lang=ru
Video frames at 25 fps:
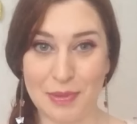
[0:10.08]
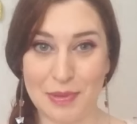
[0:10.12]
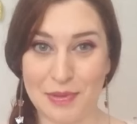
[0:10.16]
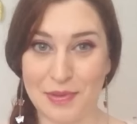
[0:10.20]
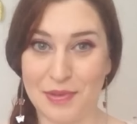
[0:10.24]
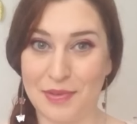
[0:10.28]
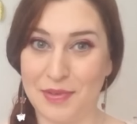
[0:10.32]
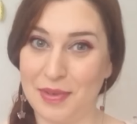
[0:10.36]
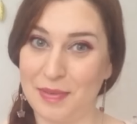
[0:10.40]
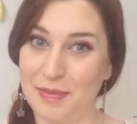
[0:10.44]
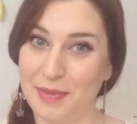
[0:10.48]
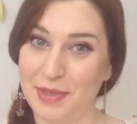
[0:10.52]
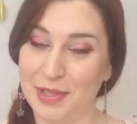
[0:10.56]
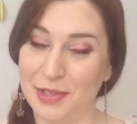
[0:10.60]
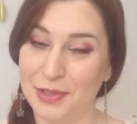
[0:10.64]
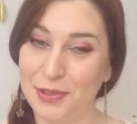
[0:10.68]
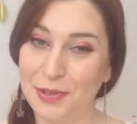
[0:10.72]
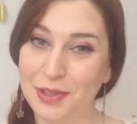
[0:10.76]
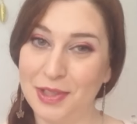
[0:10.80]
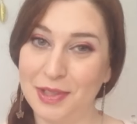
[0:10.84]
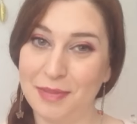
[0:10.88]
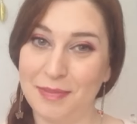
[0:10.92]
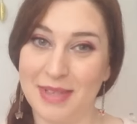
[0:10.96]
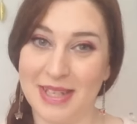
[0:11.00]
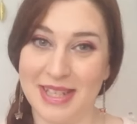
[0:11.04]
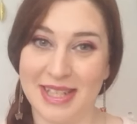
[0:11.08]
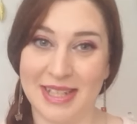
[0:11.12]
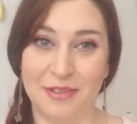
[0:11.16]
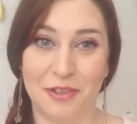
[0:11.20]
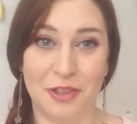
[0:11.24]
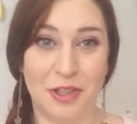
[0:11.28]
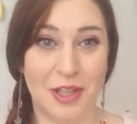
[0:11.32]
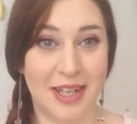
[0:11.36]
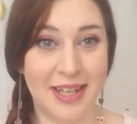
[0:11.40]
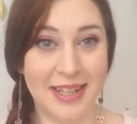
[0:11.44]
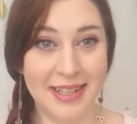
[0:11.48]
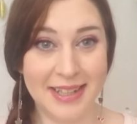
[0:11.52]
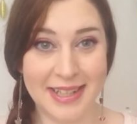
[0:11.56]
доброго времени суток, меня
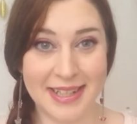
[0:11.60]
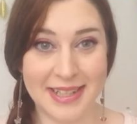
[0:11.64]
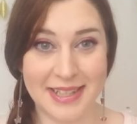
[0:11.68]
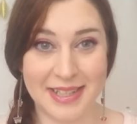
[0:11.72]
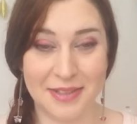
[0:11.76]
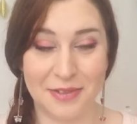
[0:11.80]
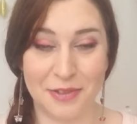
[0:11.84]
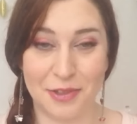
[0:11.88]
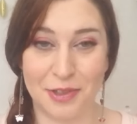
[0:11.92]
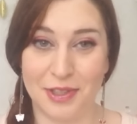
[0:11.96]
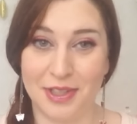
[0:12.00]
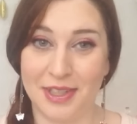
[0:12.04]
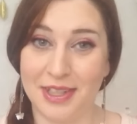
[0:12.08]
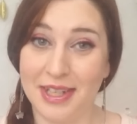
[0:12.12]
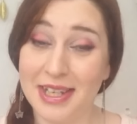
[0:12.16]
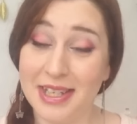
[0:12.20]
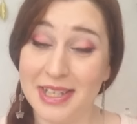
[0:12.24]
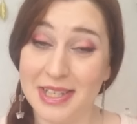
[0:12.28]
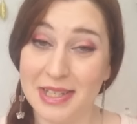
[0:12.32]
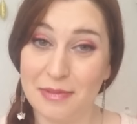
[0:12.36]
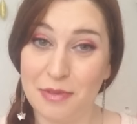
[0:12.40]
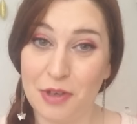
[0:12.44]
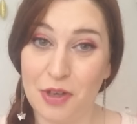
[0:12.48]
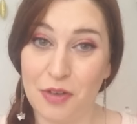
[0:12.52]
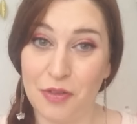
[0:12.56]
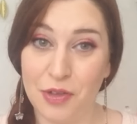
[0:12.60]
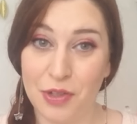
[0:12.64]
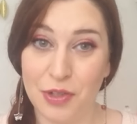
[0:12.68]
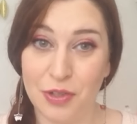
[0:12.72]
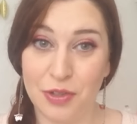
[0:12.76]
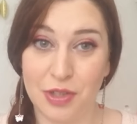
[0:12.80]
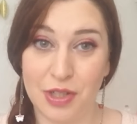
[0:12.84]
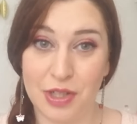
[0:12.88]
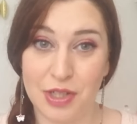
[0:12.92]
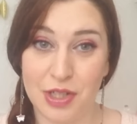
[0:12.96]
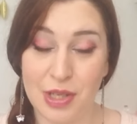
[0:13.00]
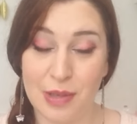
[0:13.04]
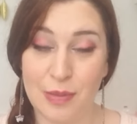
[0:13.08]
зовут Алина, и сегодня я снимаю видео
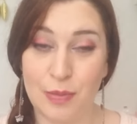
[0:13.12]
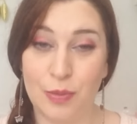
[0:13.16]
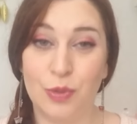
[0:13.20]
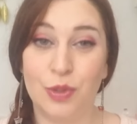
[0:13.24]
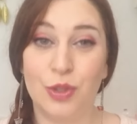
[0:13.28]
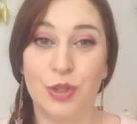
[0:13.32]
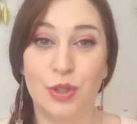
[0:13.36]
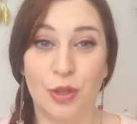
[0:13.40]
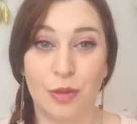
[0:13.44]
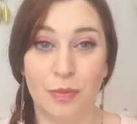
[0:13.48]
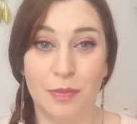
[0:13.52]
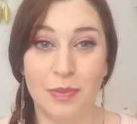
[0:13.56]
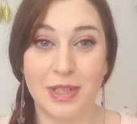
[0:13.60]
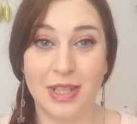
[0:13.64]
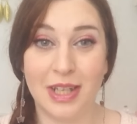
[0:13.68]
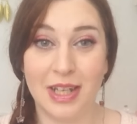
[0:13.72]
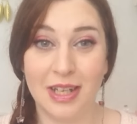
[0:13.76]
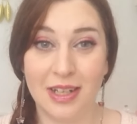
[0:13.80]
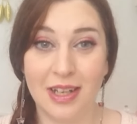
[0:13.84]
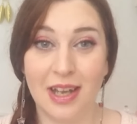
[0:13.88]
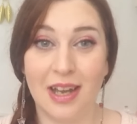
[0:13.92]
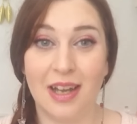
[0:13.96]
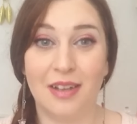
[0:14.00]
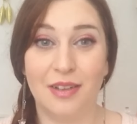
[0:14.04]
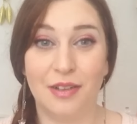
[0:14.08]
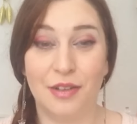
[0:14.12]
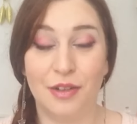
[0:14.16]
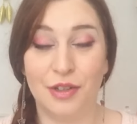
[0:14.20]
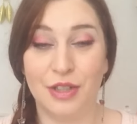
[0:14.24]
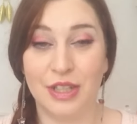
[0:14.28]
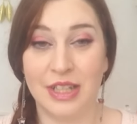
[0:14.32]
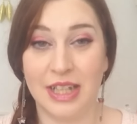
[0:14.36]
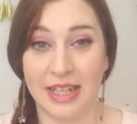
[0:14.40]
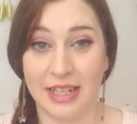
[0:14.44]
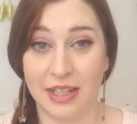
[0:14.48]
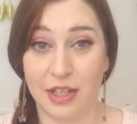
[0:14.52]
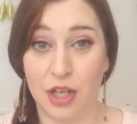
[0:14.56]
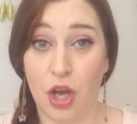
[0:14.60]
на тему Top 10 Under
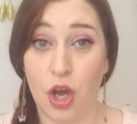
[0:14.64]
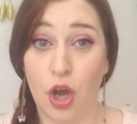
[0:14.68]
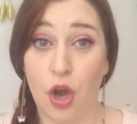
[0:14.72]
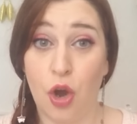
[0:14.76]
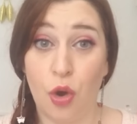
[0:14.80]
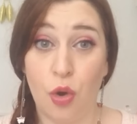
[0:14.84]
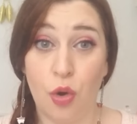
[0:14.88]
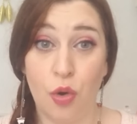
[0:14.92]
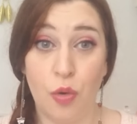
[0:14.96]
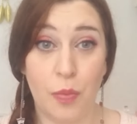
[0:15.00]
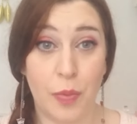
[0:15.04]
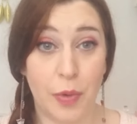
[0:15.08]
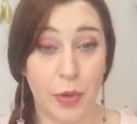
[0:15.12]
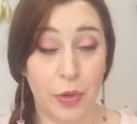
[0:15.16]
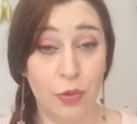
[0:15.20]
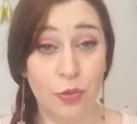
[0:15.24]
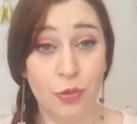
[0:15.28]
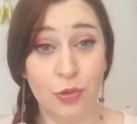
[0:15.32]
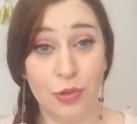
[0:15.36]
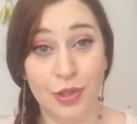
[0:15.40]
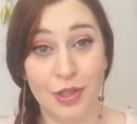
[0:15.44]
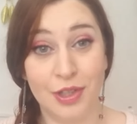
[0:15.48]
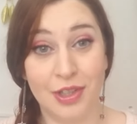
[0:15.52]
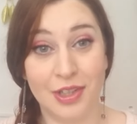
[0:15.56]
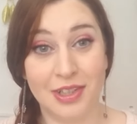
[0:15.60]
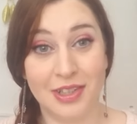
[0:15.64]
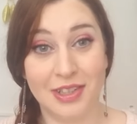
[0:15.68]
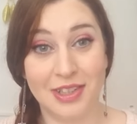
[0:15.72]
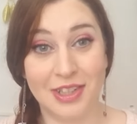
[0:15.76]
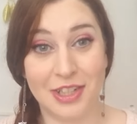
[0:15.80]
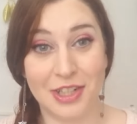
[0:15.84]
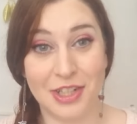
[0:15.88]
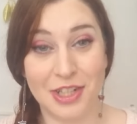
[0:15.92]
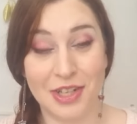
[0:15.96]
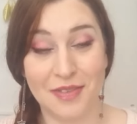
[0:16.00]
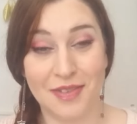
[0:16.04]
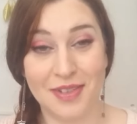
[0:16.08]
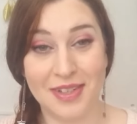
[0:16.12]
10 о продуктах
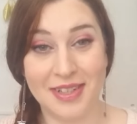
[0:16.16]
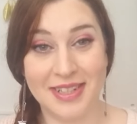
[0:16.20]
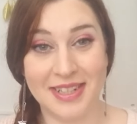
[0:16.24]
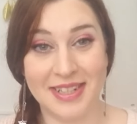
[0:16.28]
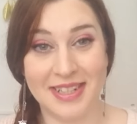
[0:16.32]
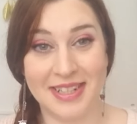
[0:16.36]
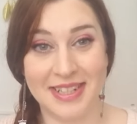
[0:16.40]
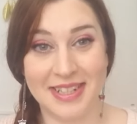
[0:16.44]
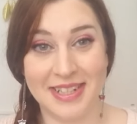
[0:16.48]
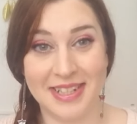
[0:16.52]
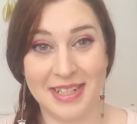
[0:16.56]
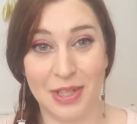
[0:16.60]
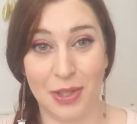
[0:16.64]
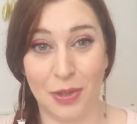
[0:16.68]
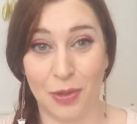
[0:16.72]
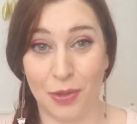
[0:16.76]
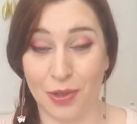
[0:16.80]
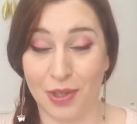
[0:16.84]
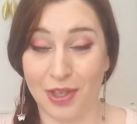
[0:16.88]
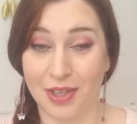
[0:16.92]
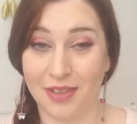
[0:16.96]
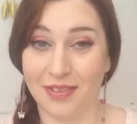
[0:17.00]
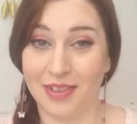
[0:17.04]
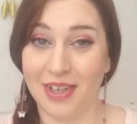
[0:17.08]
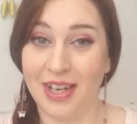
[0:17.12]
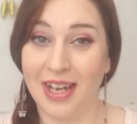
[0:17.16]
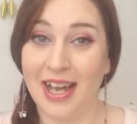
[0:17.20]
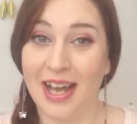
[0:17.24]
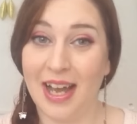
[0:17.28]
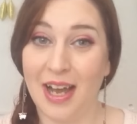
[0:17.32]
дешевле 10 долларов,